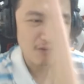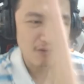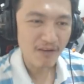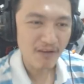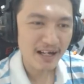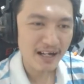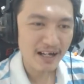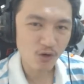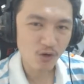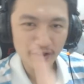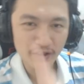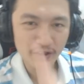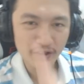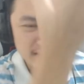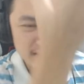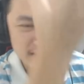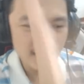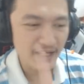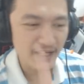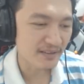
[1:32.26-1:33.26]
แบบ ว่ากด
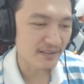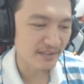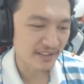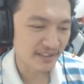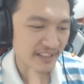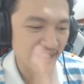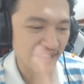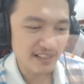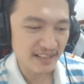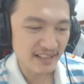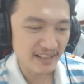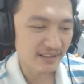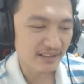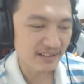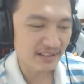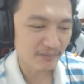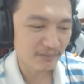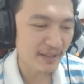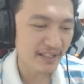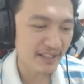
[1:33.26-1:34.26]
เลื่อน ยิง
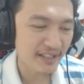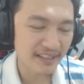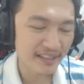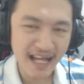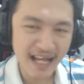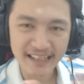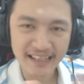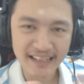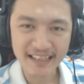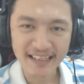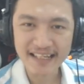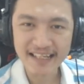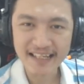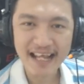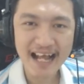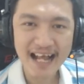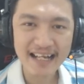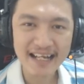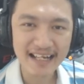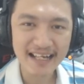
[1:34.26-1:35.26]
เพชรซ่าใส่ห
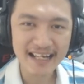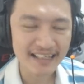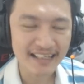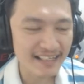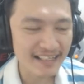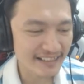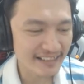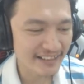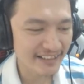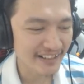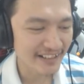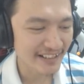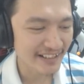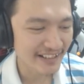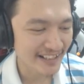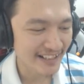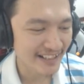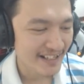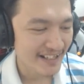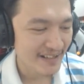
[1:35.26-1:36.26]
น้าเด็กเล่นนี่เฉย
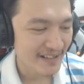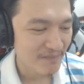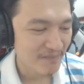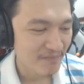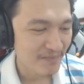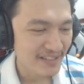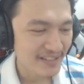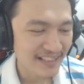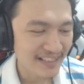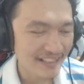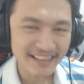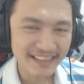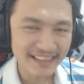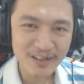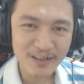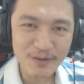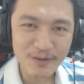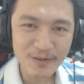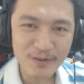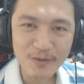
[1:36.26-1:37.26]
มันจะส
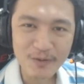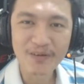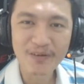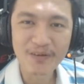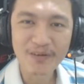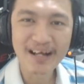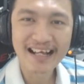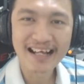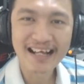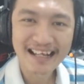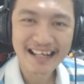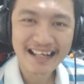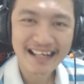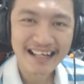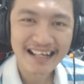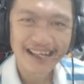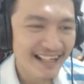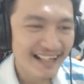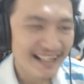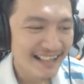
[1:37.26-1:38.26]
นุกเหรอ
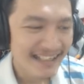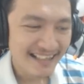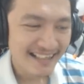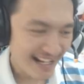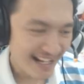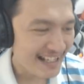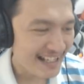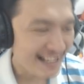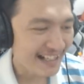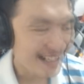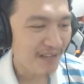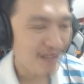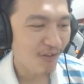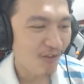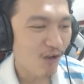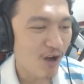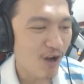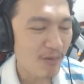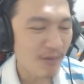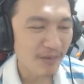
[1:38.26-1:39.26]
นั่น แหละครับ คื
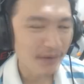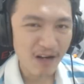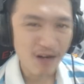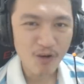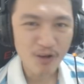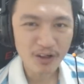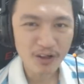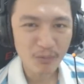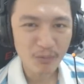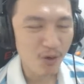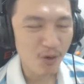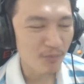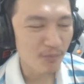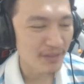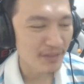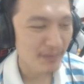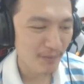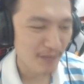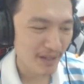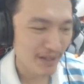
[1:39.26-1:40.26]
อความกังวล ของผม
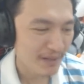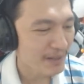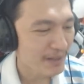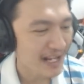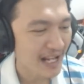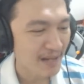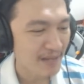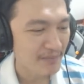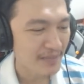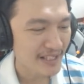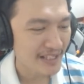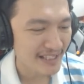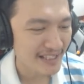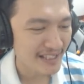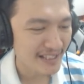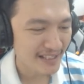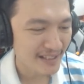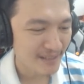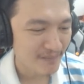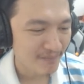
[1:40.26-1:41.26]
ที่ ผม เห็นภาพนี้
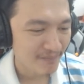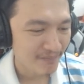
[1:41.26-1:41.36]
